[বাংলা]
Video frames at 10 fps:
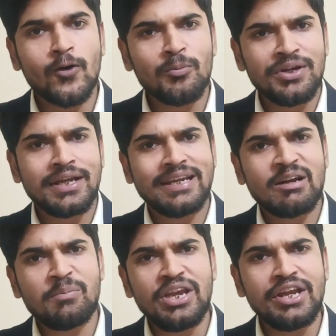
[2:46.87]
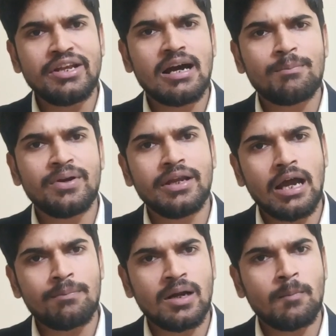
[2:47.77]
অটোমেটিক এটার মিনিংটা আপনি
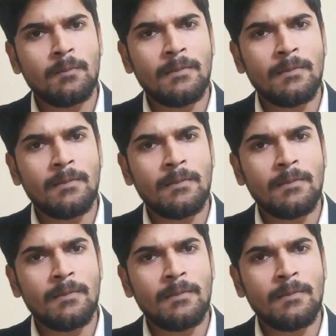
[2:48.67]
আপনার